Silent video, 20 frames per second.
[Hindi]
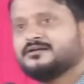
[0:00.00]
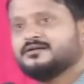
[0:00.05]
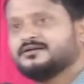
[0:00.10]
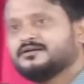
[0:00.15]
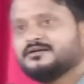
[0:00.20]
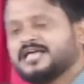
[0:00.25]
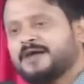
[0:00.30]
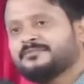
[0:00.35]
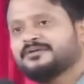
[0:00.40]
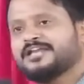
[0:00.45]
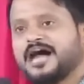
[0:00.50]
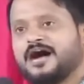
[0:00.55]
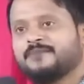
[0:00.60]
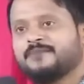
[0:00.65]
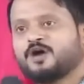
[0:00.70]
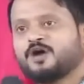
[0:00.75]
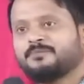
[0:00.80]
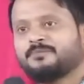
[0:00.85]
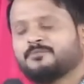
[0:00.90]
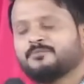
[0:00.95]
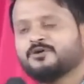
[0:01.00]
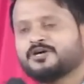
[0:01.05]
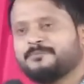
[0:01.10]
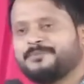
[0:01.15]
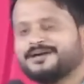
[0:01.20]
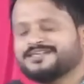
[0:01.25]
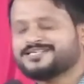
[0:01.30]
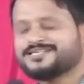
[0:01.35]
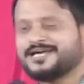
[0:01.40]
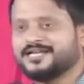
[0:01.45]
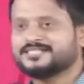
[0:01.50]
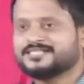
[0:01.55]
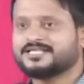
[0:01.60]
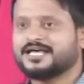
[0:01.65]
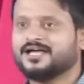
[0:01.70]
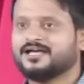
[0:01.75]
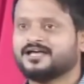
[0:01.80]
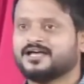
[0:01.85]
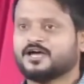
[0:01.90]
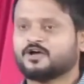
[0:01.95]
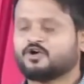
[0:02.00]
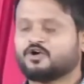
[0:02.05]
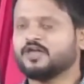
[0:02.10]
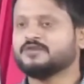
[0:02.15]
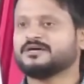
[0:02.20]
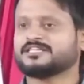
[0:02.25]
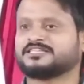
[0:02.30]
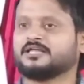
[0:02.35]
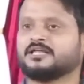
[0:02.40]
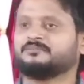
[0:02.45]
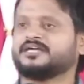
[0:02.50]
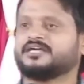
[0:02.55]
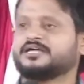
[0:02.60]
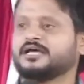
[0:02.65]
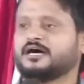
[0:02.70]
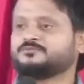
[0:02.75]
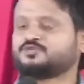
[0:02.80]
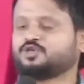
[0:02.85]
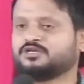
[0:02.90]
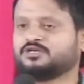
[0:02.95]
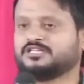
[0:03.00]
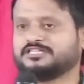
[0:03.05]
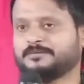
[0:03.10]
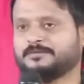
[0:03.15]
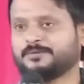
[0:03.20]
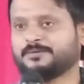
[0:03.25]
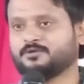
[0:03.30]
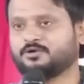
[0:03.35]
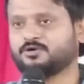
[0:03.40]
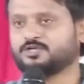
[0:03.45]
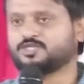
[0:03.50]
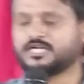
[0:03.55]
क्या मिला हमको प्रभु के पास आने से कोई मतलब नहीं है हम छोड़ देते प्रभु को